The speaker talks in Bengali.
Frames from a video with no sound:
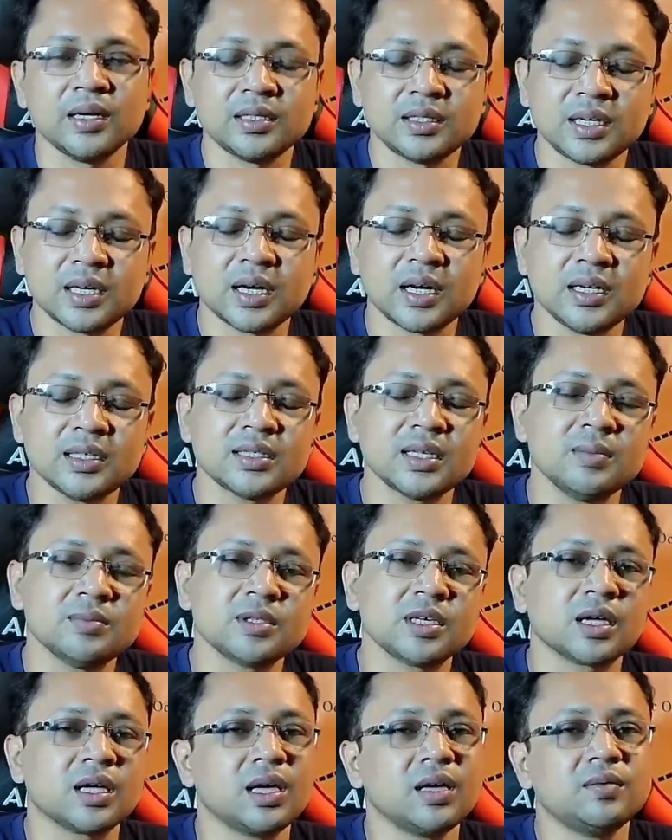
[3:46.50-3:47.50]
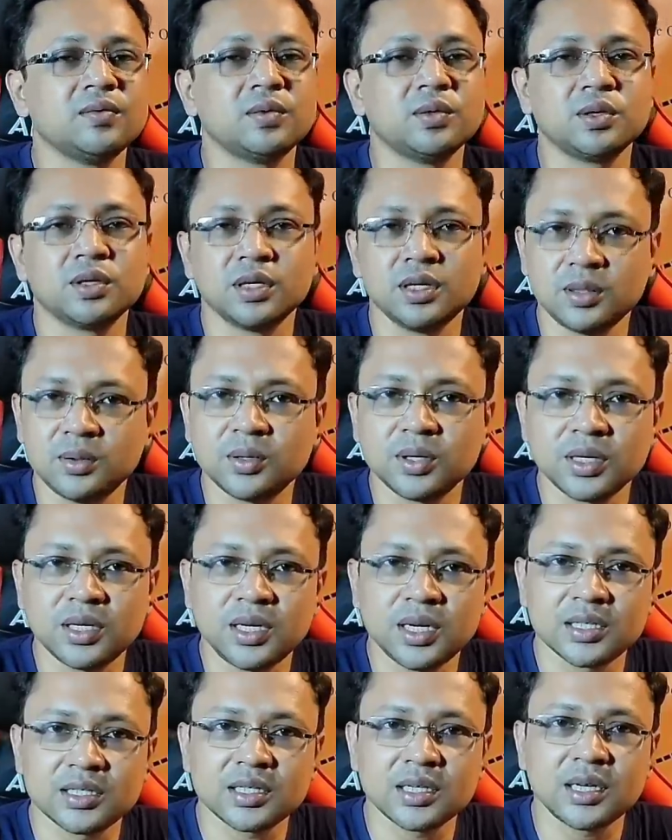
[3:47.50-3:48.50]
সেখানে স্যামসাং এই ফোন কি করে
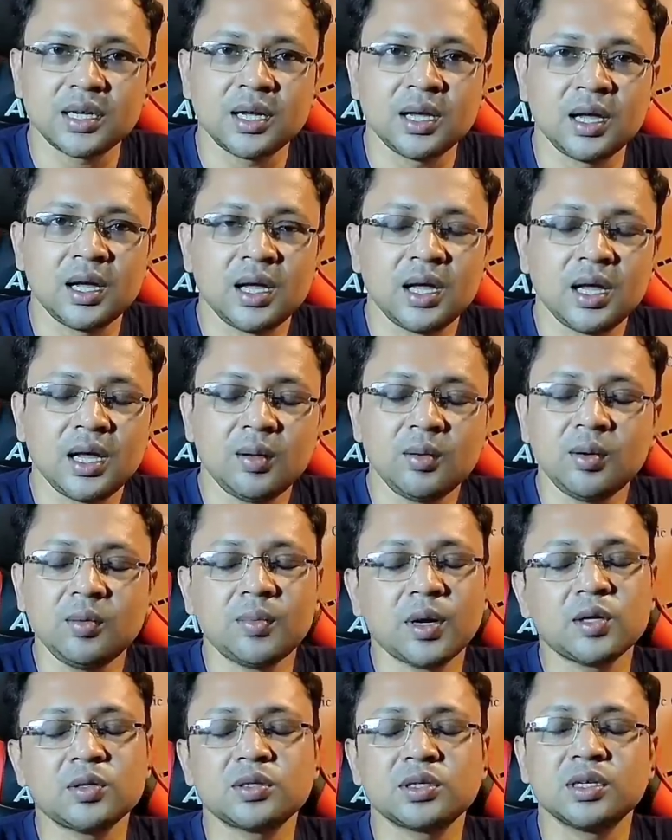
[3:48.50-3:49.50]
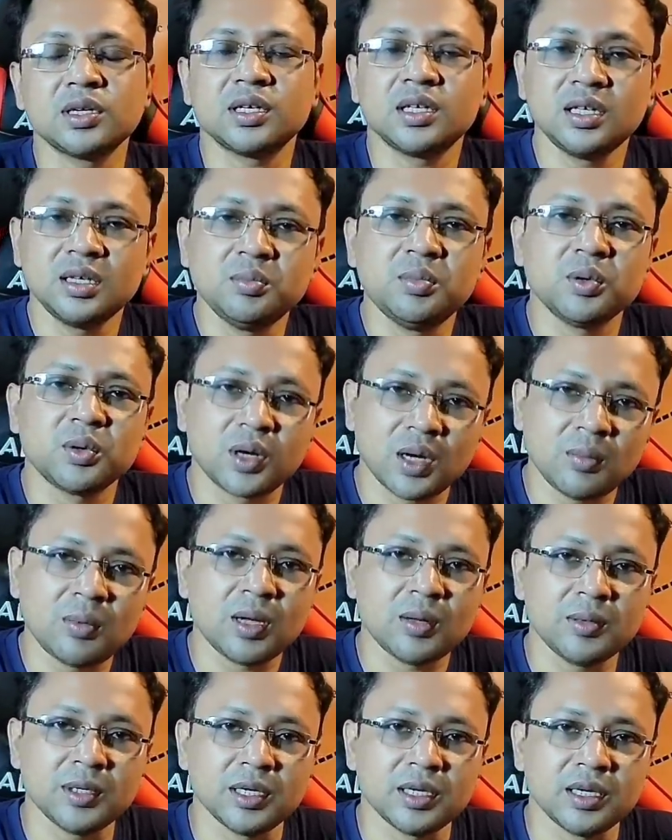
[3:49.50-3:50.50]
নিয়ে আসে এবং মানুষকে কি বোকা
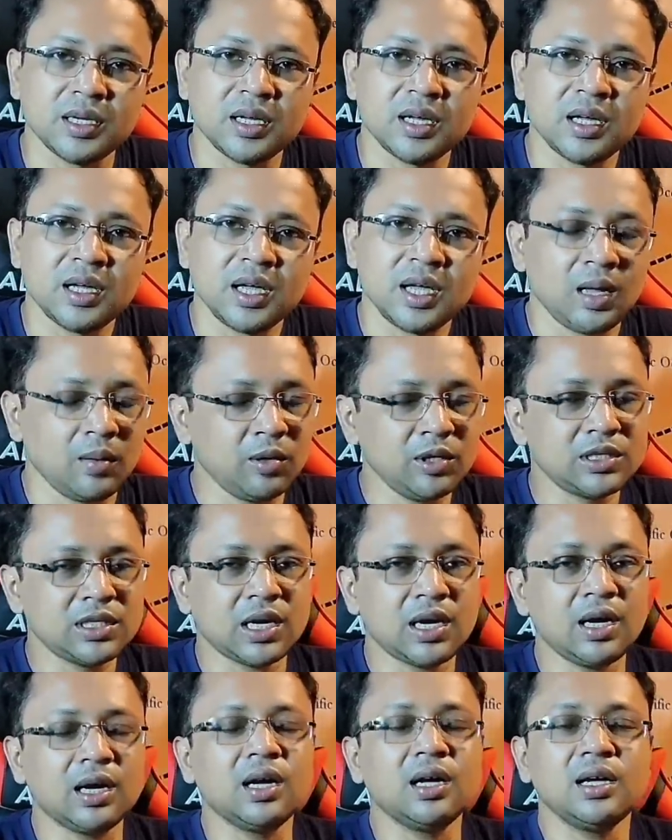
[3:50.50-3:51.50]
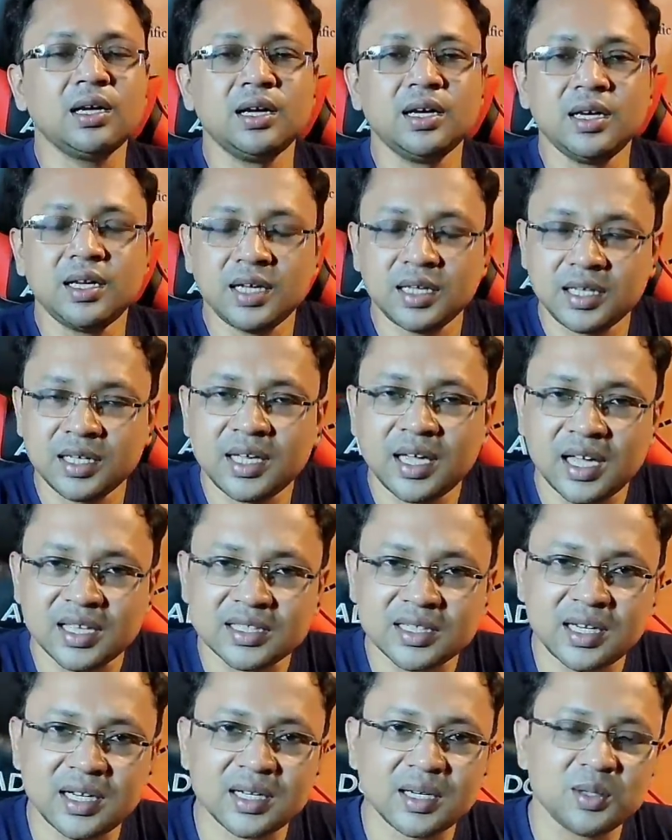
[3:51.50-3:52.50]
ভাবে এবং যারা ইন্ডিয়াতে
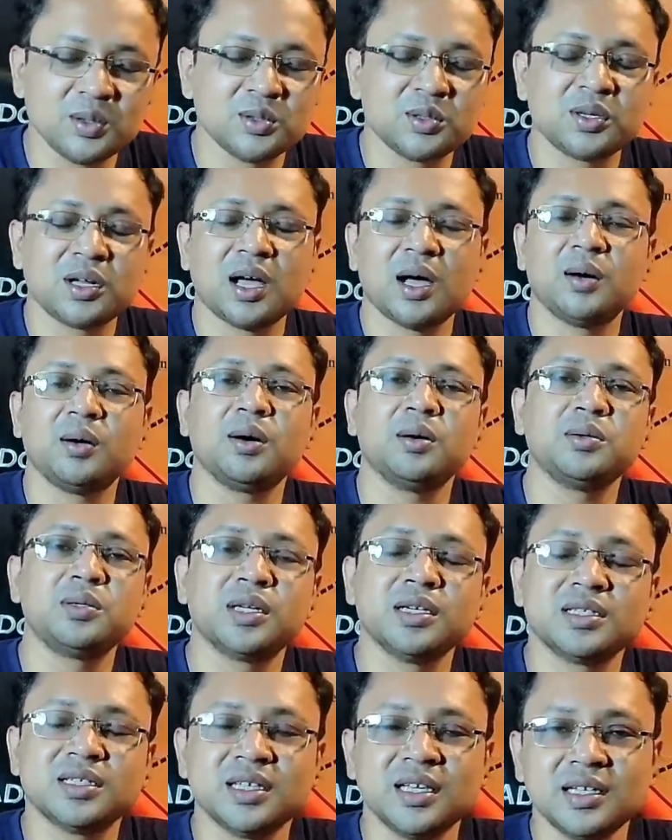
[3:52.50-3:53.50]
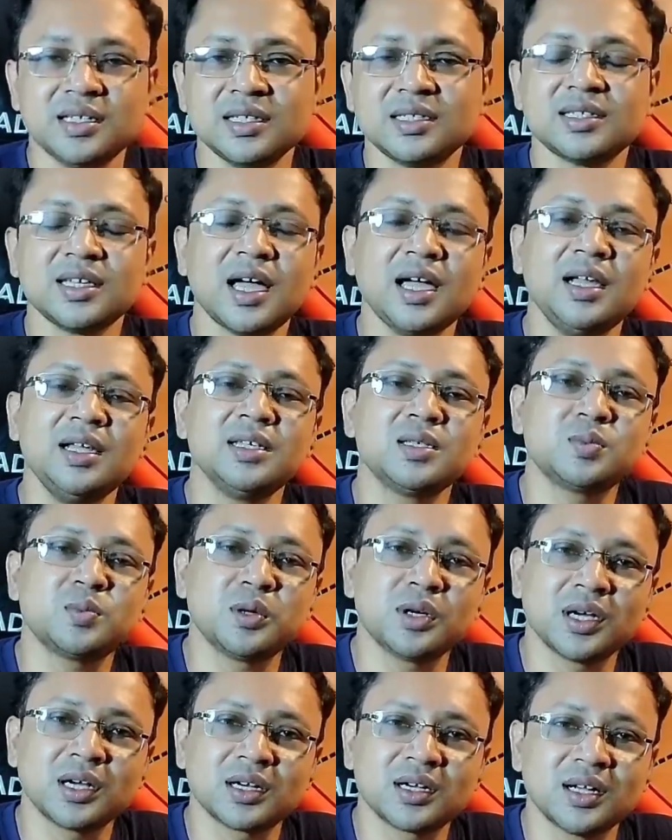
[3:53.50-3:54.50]
আজকাল একটা নতুন হাওয়া উঠেছে যে চাইনিজ
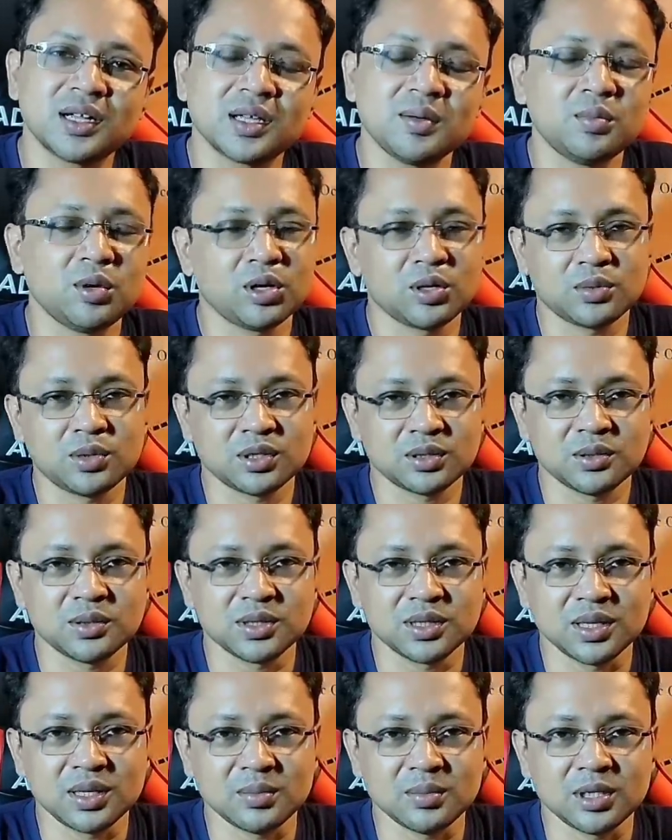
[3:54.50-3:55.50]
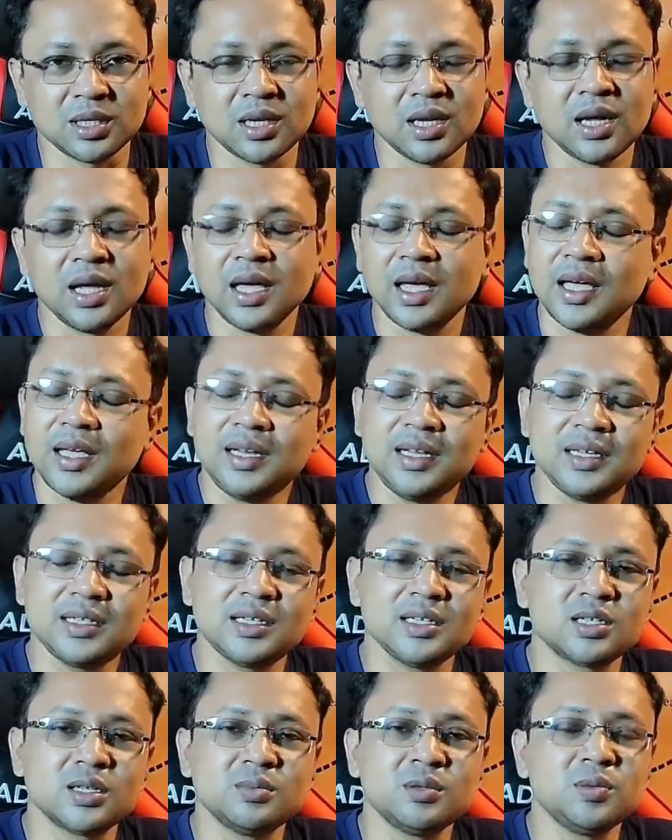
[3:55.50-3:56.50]
প্রোডাক্ট নাকি বয়কট করতে হবে এই নিয়ে
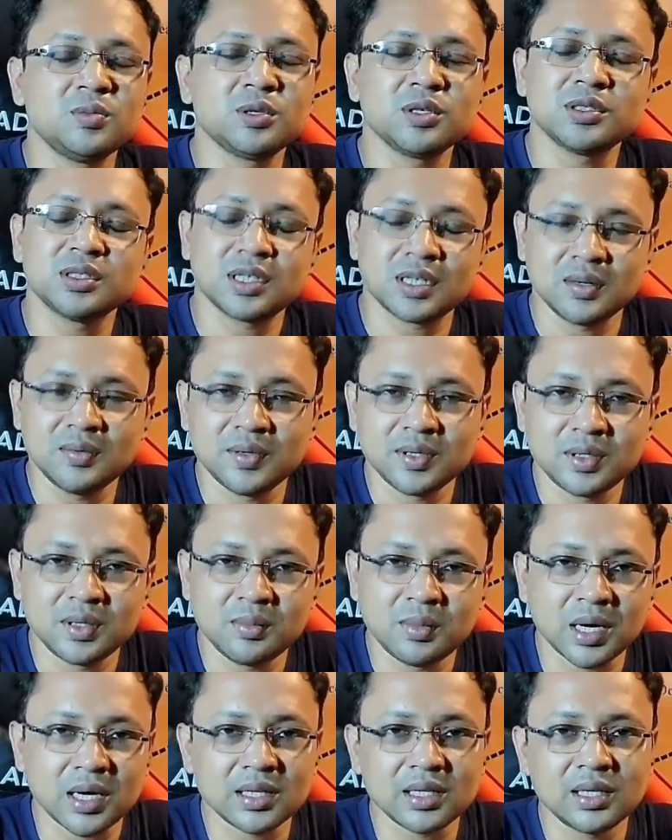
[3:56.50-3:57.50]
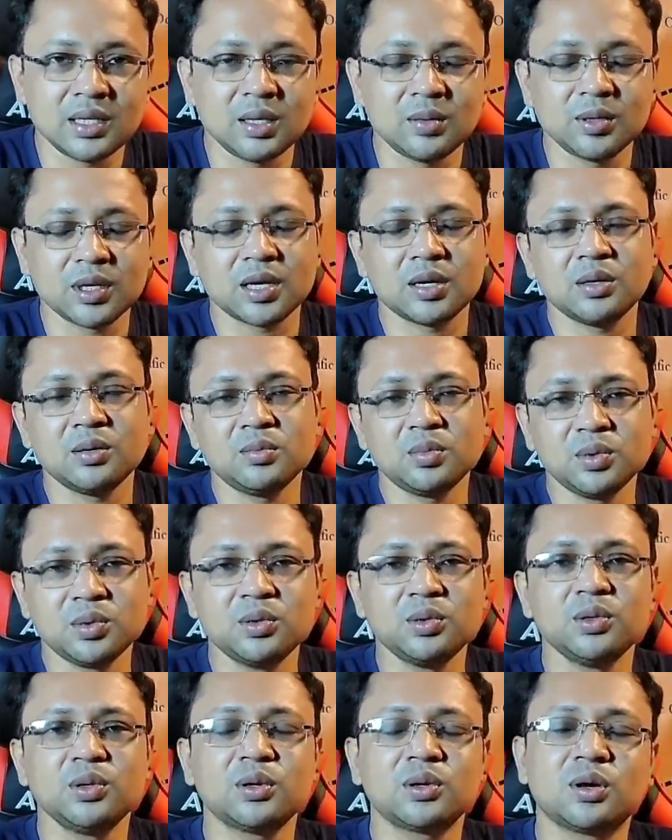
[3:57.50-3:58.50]
সেসব দিয়ে মনে হচ্ছে একটা ভিডিও বানাতেই হবে কারণ
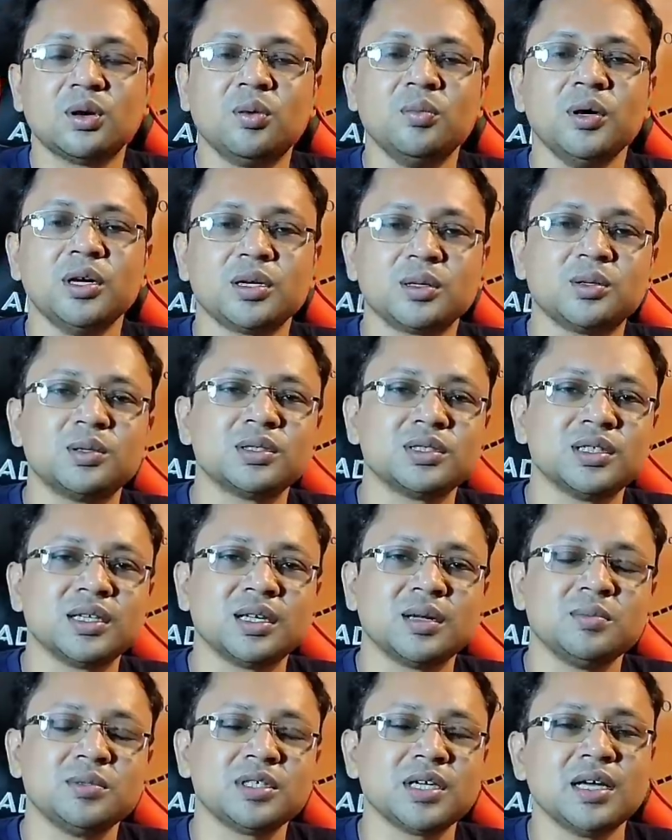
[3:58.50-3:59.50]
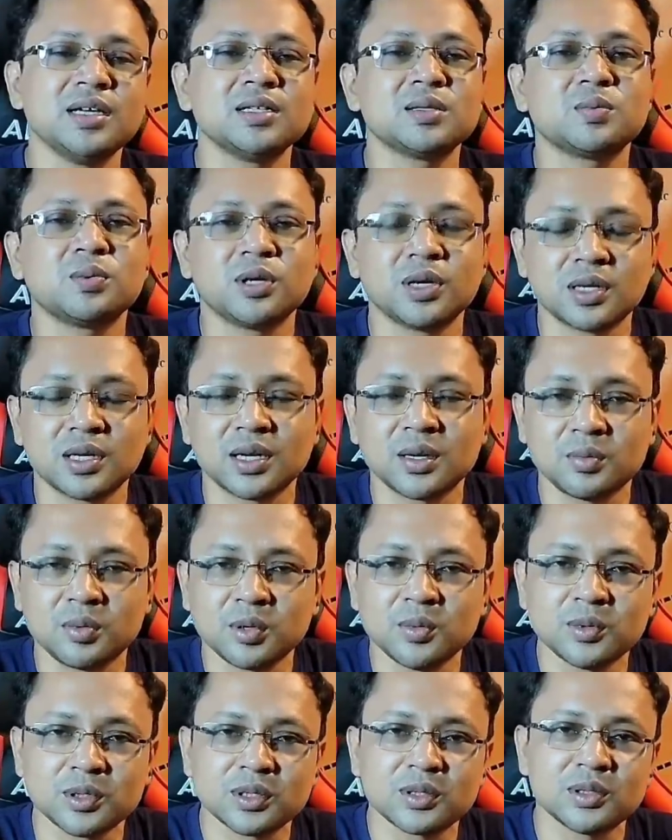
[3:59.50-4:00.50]
বহু লোক কমেন্ট করছেন আমি চাইনিজ প্রোডাক্টকে
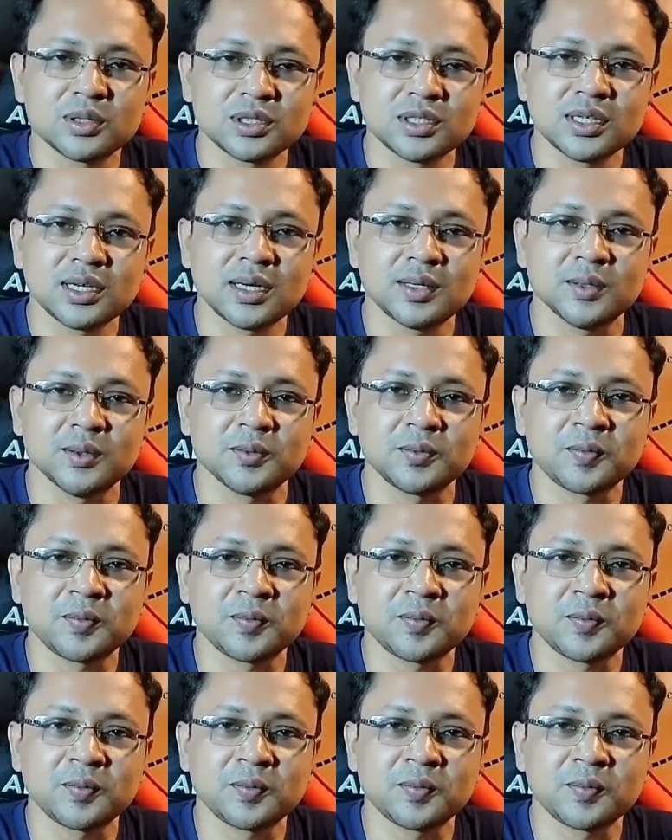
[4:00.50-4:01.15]
প্রমোট করছি কেন